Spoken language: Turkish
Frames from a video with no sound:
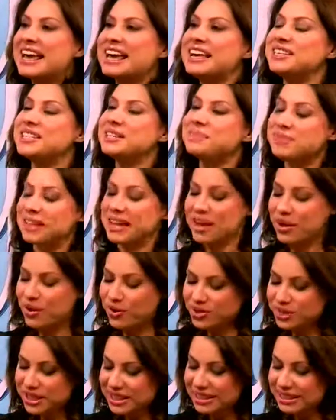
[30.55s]
Şimdi
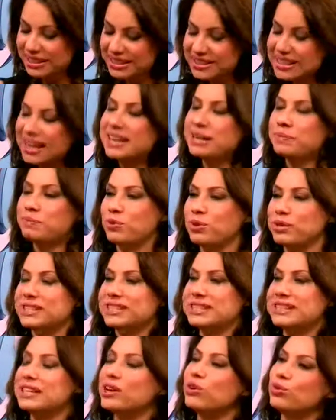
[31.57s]
öncelikle lazerli polis
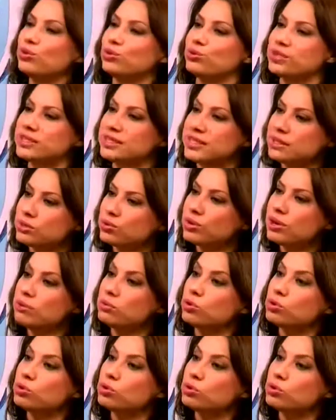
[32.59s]
mucizenin ne olduğunu size sorayım.